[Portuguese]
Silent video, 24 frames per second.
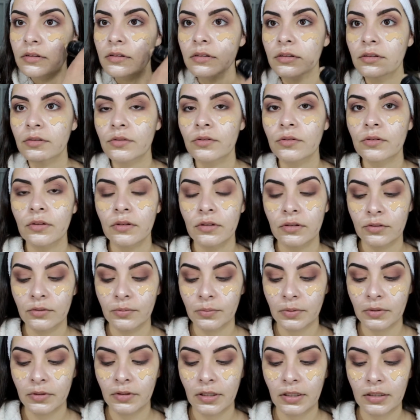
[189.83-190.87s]
Eu tô olhando
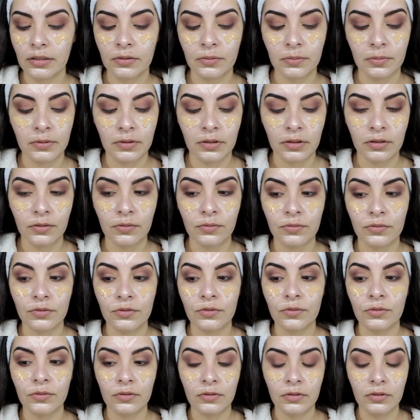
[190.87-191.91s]
pro lado porque eu
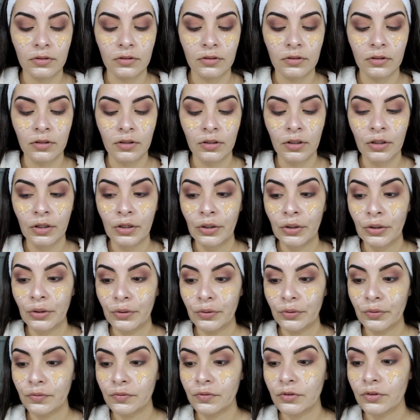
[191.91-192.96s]
uso
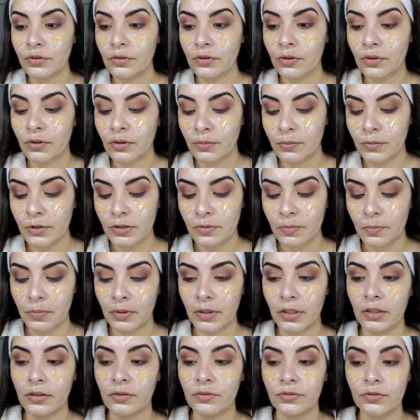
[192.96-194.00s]
o visor como
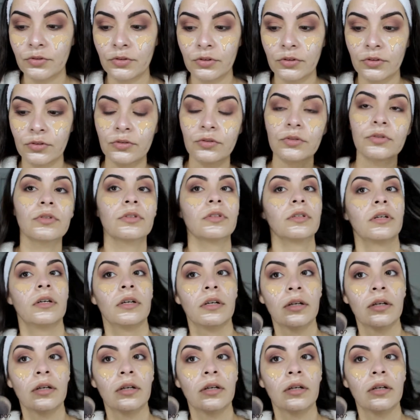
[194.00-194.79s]
espelho, gente.